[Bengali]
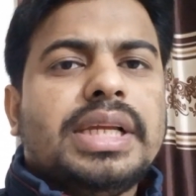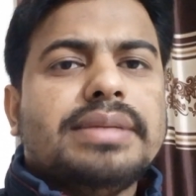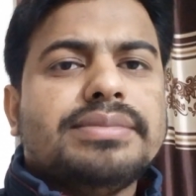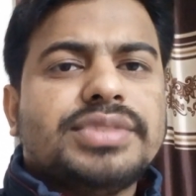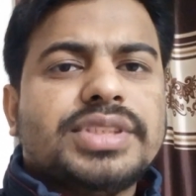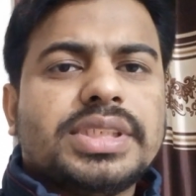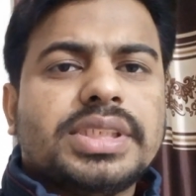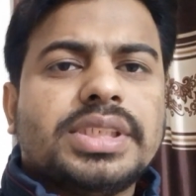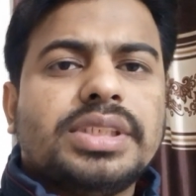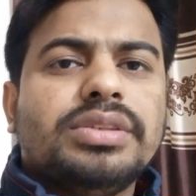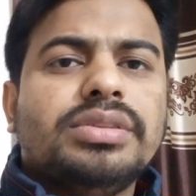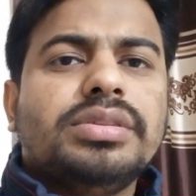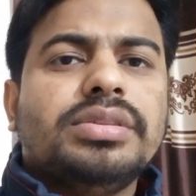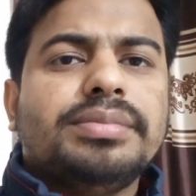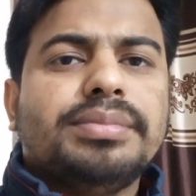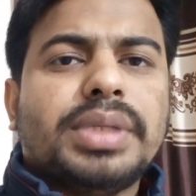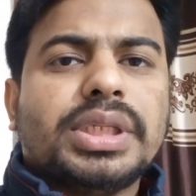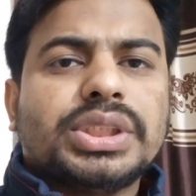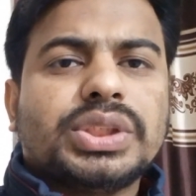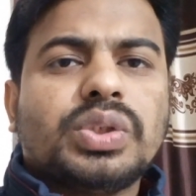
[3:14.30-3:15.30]
এমসিকিউ
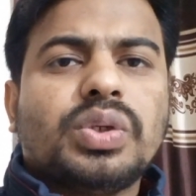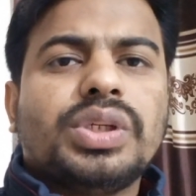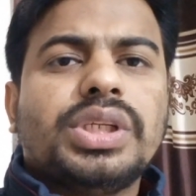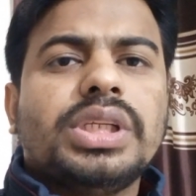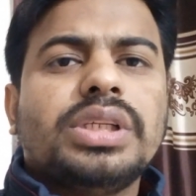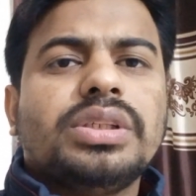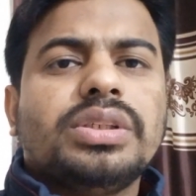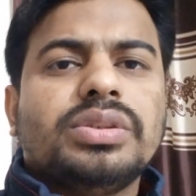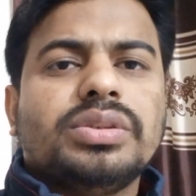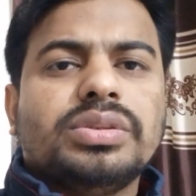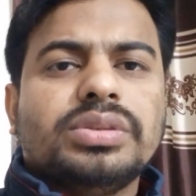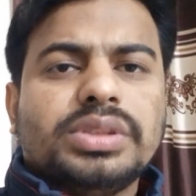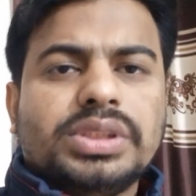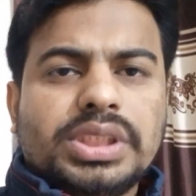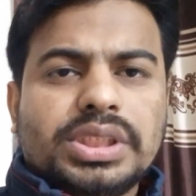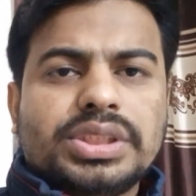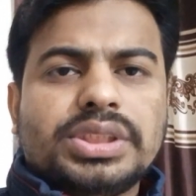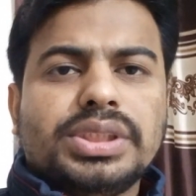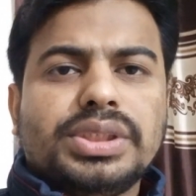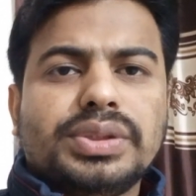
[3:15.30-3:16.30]
বা সঠিক
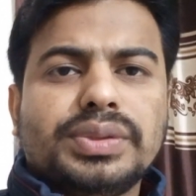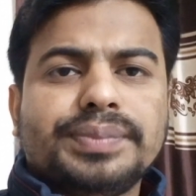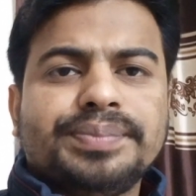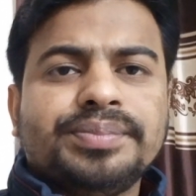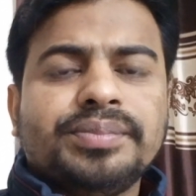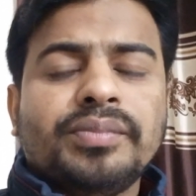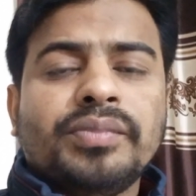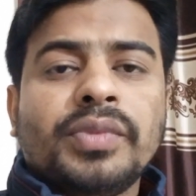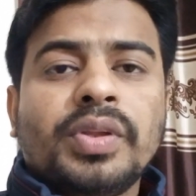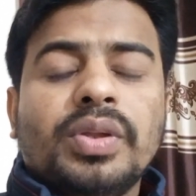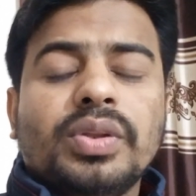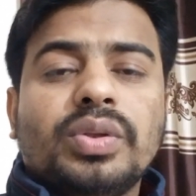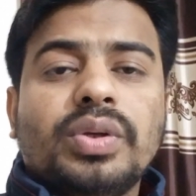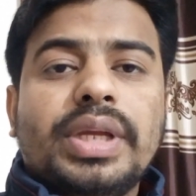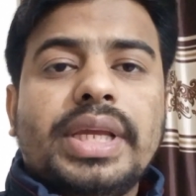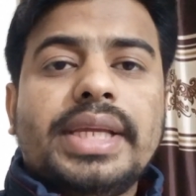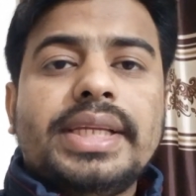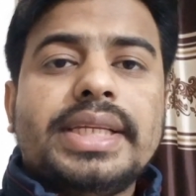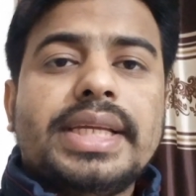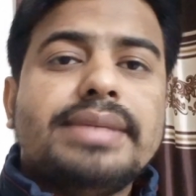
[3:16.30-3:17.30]
টিক চিহ্ন তো
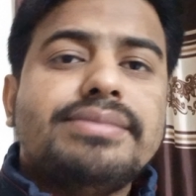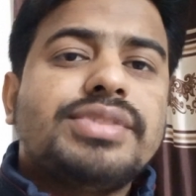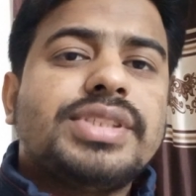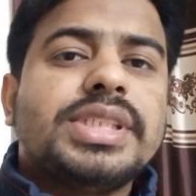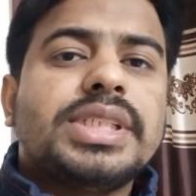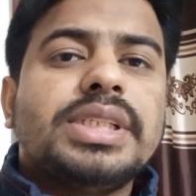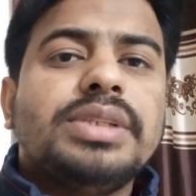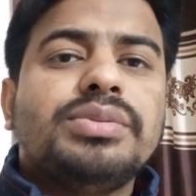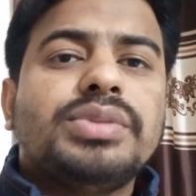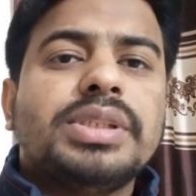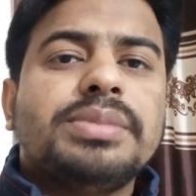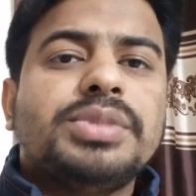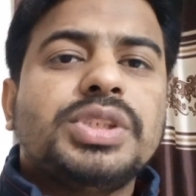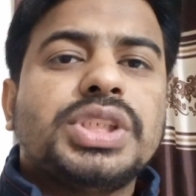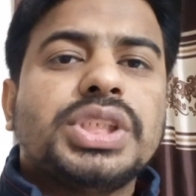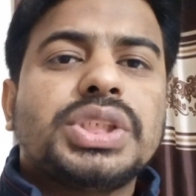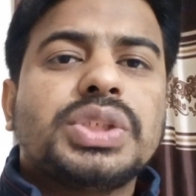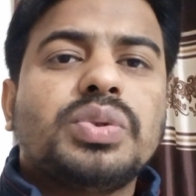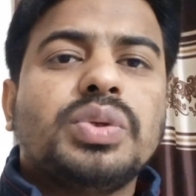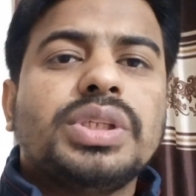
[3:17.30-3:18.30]
এই এমসিকিউতে
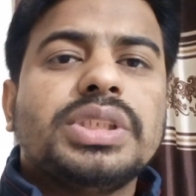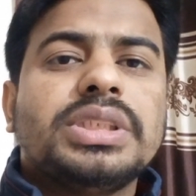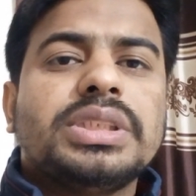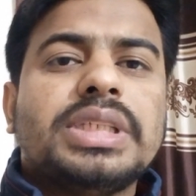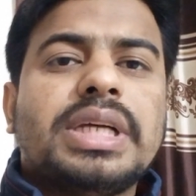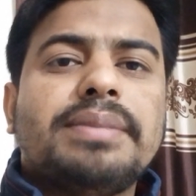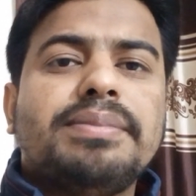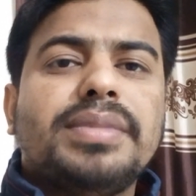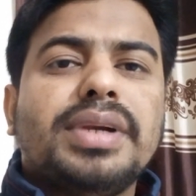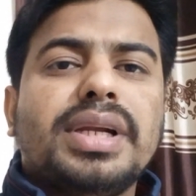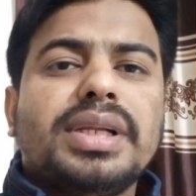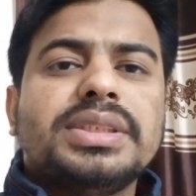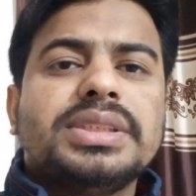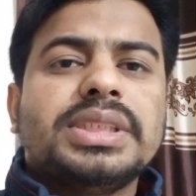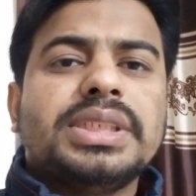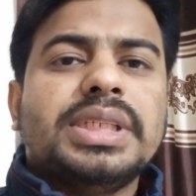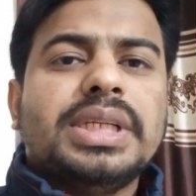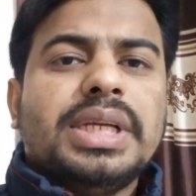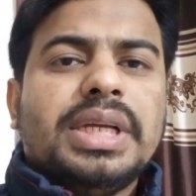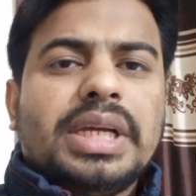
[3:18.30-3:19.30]
বিশেষ করে আপনারা
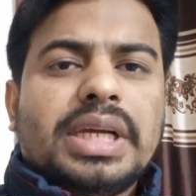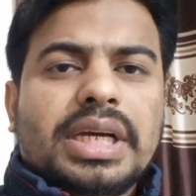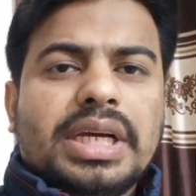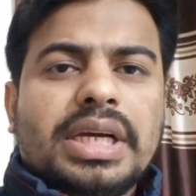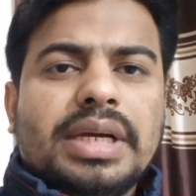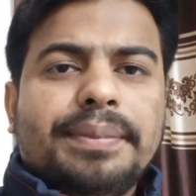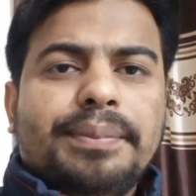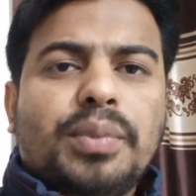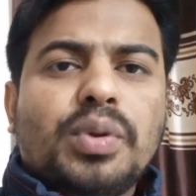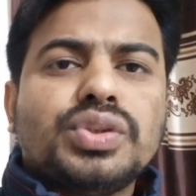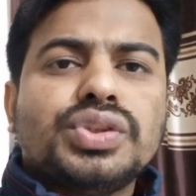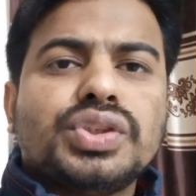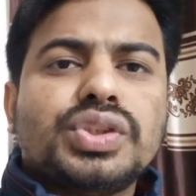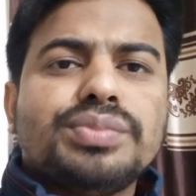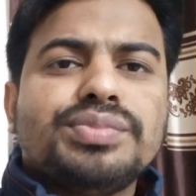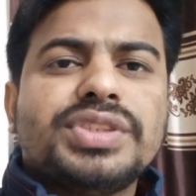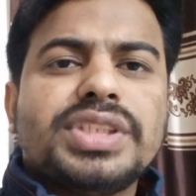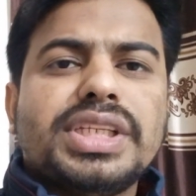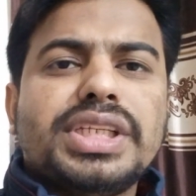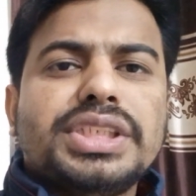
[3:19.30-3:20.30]
যে
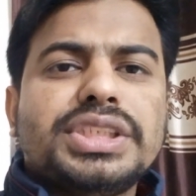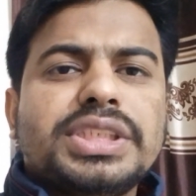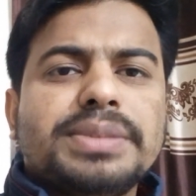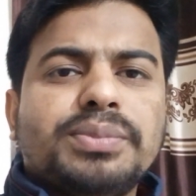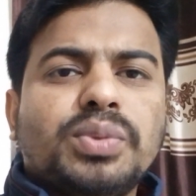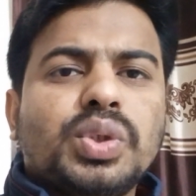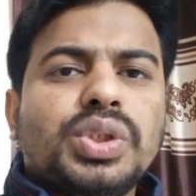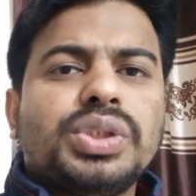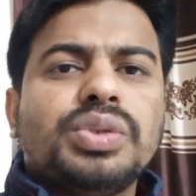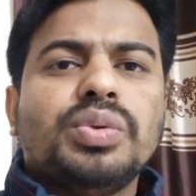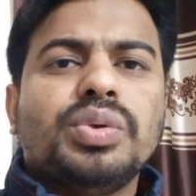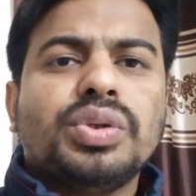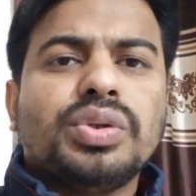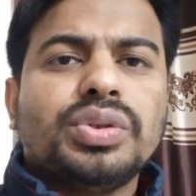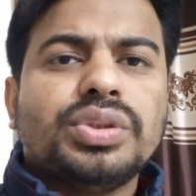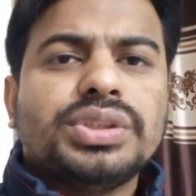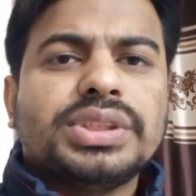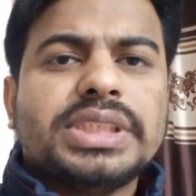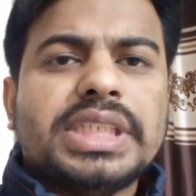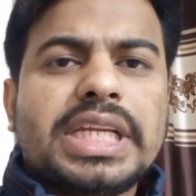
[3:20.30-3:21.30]
পঞ্চম শ্রেণীর যে বইগুলো
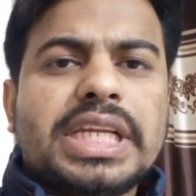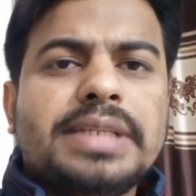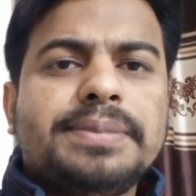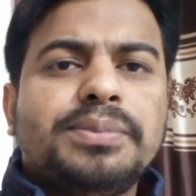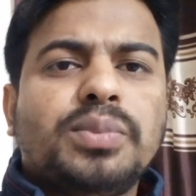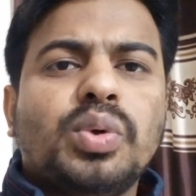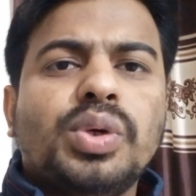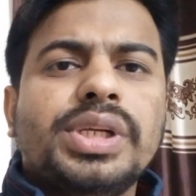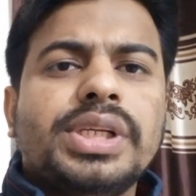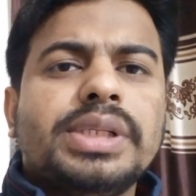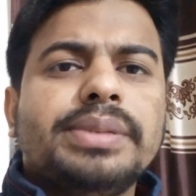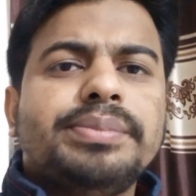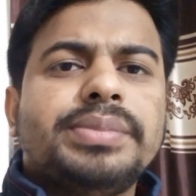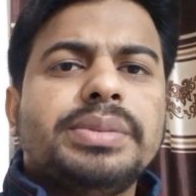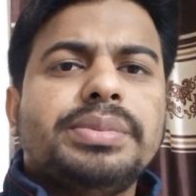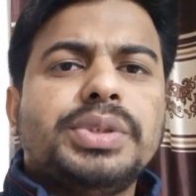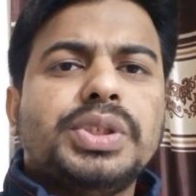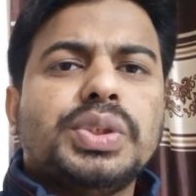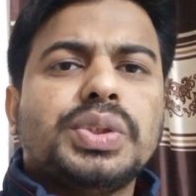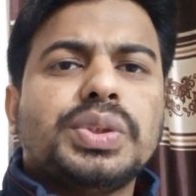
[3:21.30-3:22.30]
রয়েছে এই বইয়ে
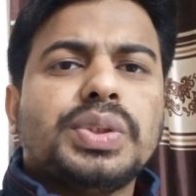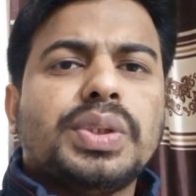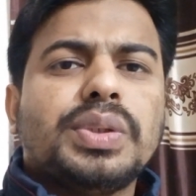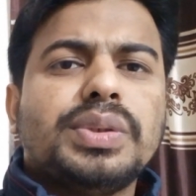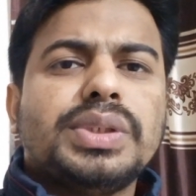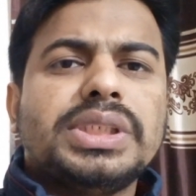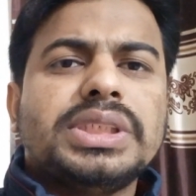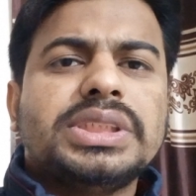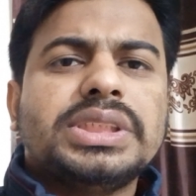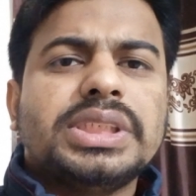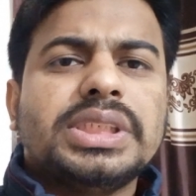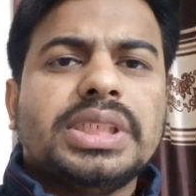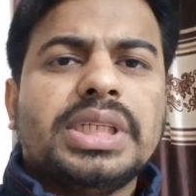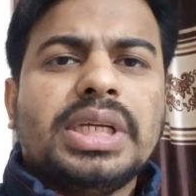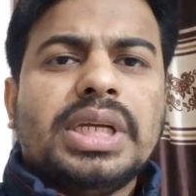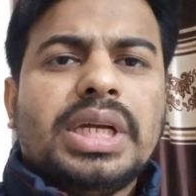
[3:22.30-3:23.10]
বিভিন্ন ধরনের যে